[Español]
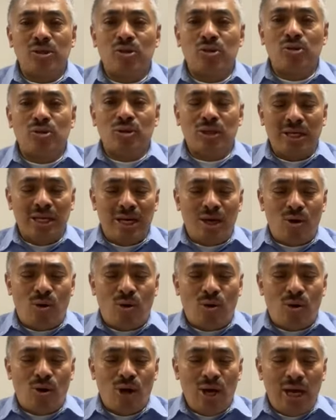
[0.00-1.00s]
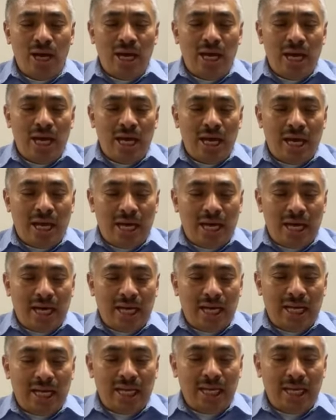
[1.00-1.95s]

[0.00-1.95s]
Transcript: Yo quiero ah,